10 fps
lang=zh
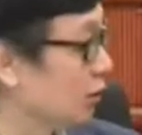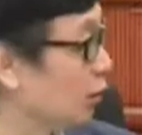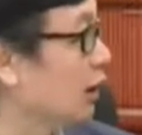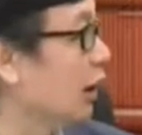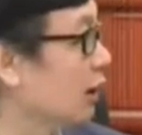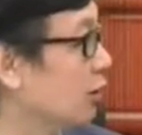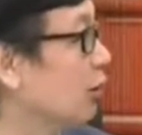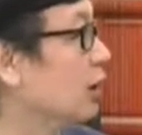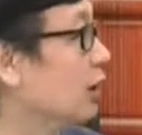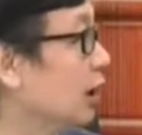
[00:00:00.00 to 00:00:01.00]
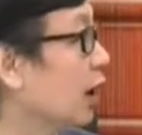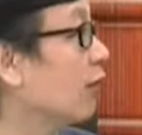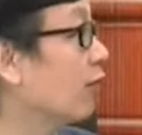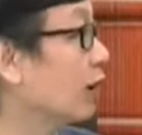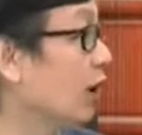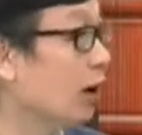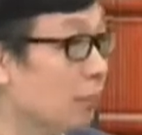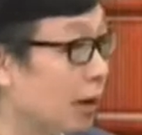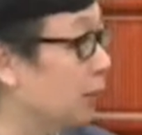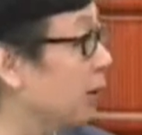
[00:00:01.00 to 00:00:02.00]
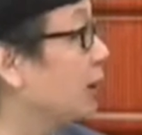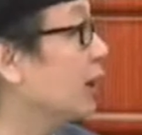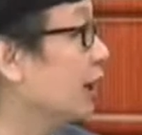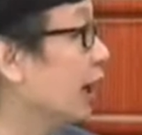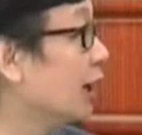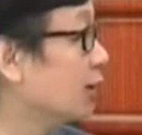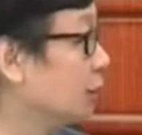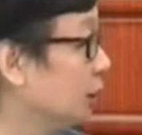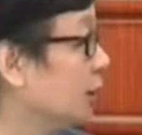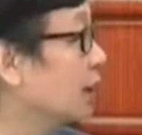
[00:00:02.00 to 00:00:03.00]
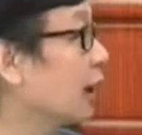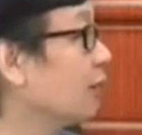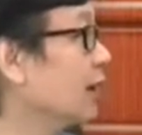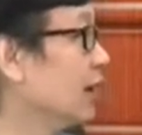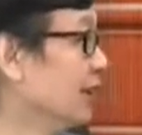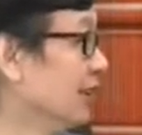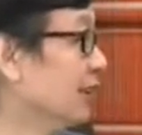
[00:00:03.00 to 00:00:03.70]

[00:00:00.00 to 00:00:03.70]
是对他有一定的看法。当然没批评李安，就批评个汤唯。